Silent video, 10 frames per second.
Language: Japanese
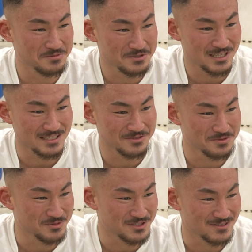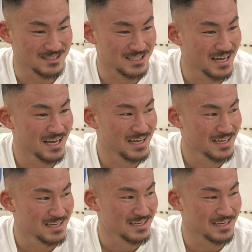分の中でそう思ってますね。
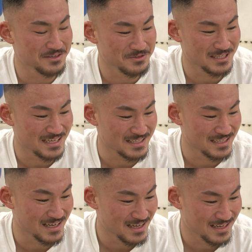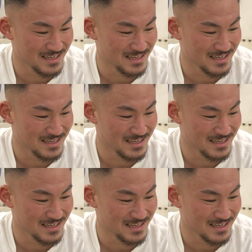減量がないんで、